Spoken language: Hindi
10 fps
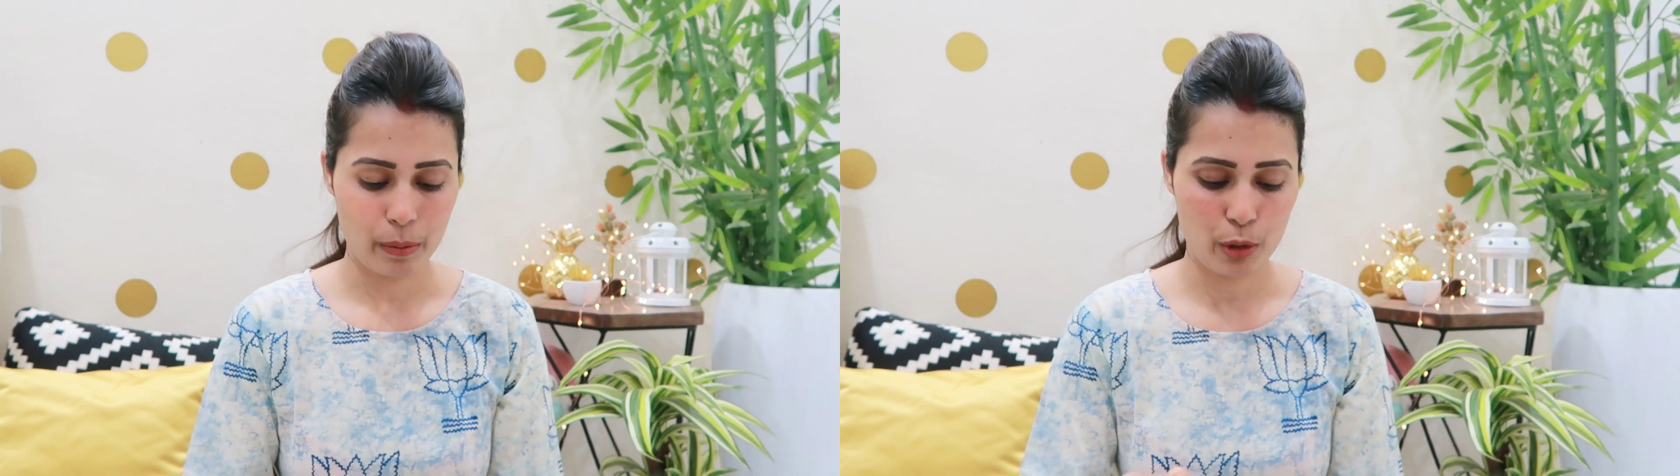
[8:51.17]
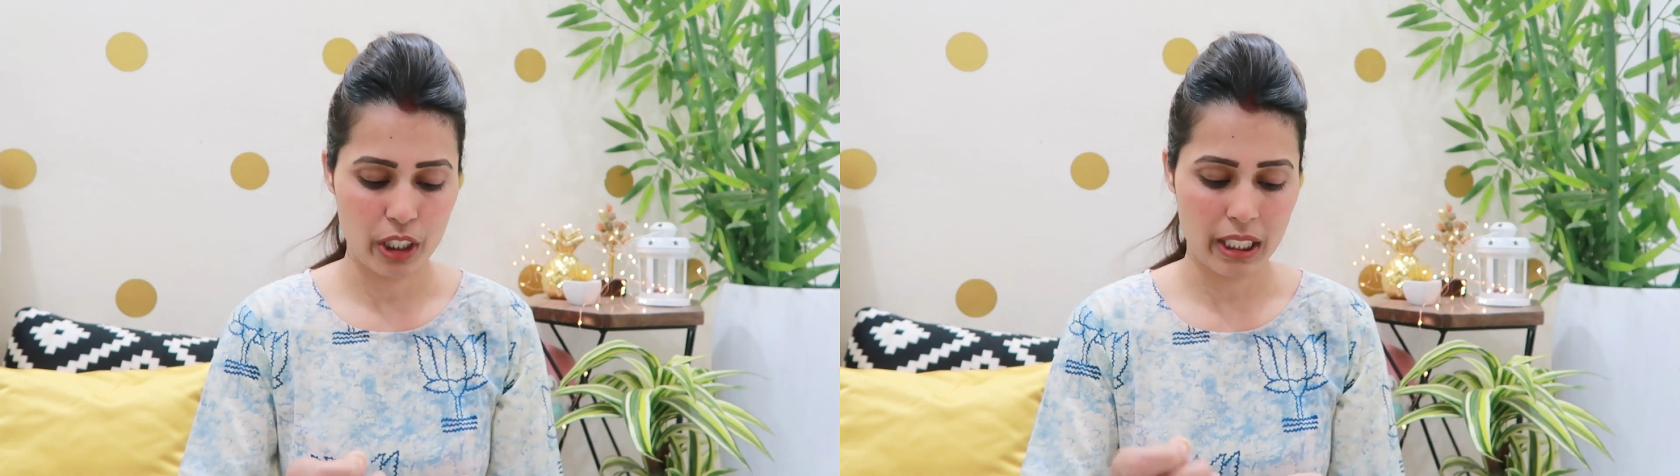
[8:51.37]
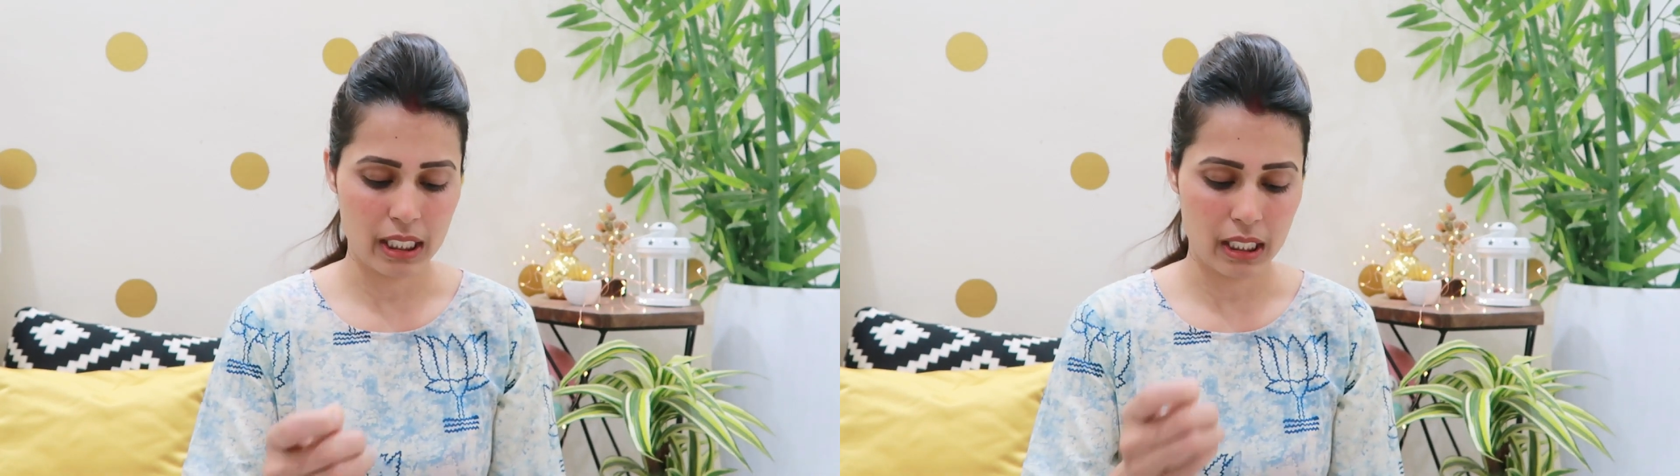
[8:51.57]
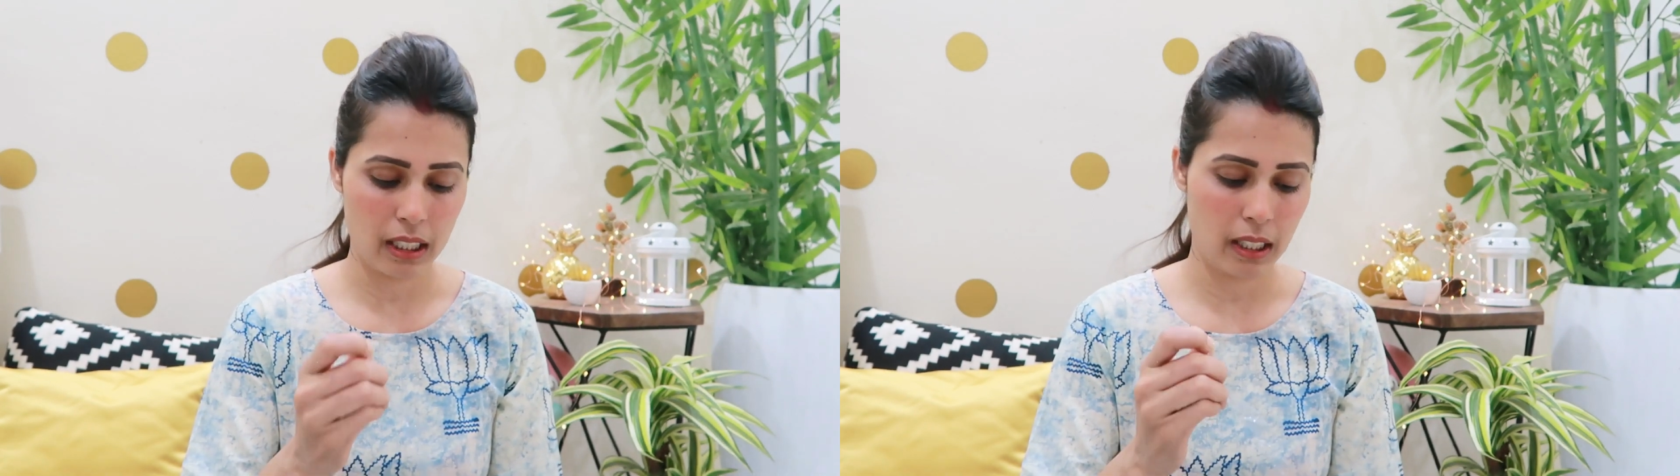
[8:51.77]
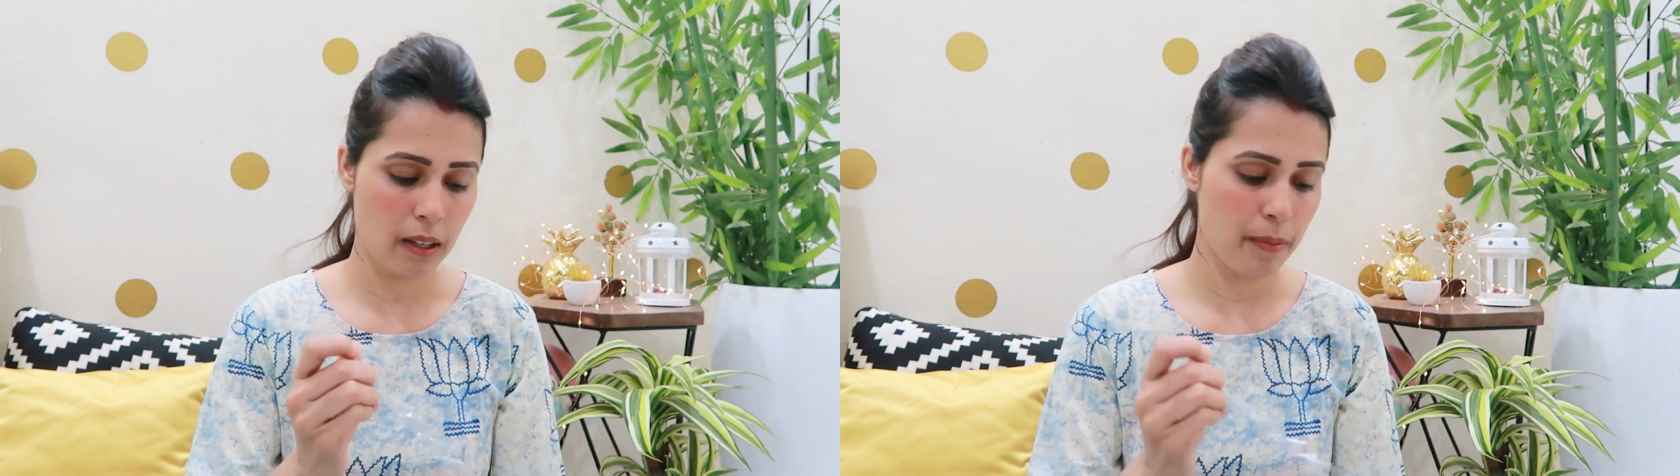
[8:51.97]
मुझे कैसा
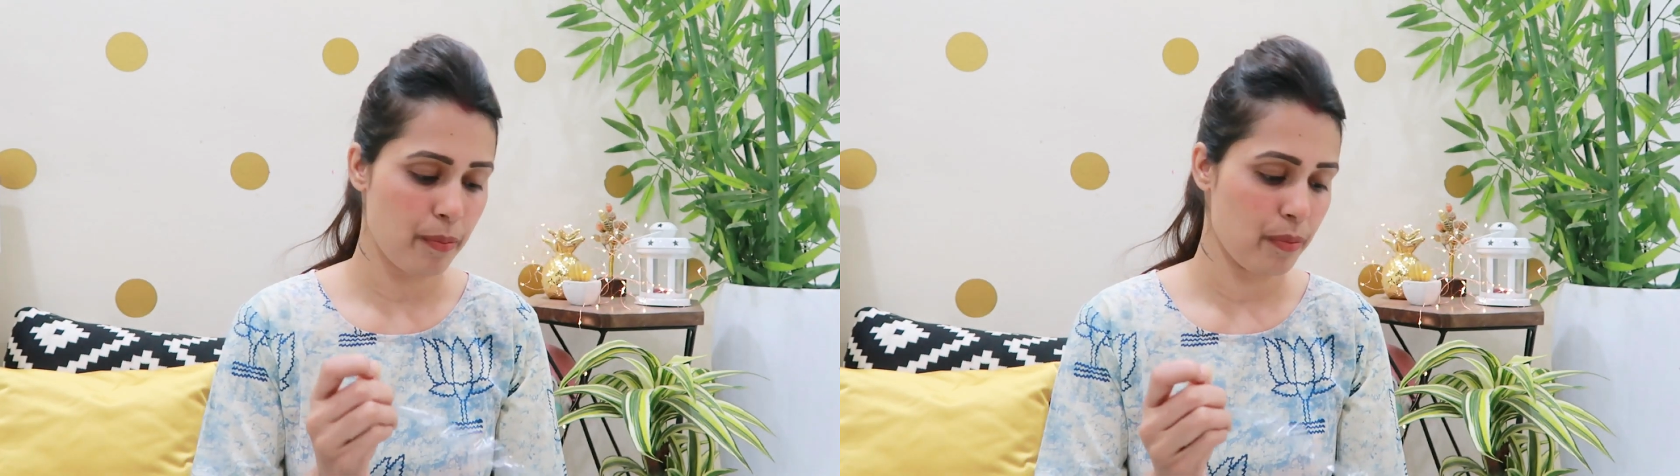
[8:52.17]
लगा